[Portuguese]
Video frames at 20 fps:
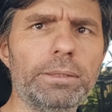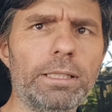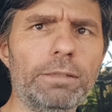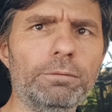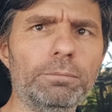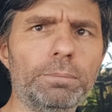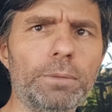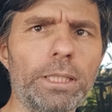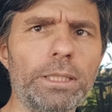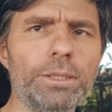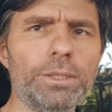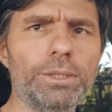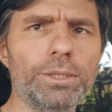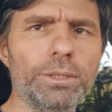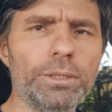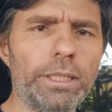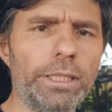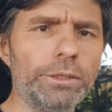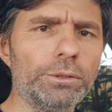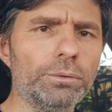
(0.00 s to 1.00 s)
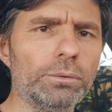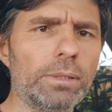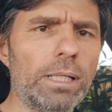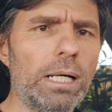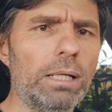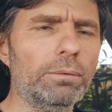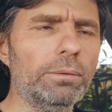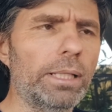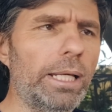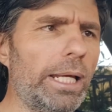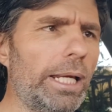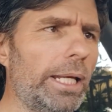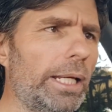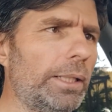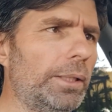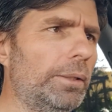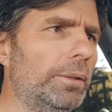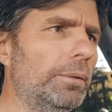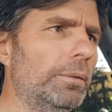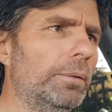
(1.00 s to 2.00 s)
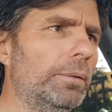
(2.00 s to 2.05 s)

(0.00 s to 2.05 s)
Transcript: teve um pequeno incidente com o carro dele.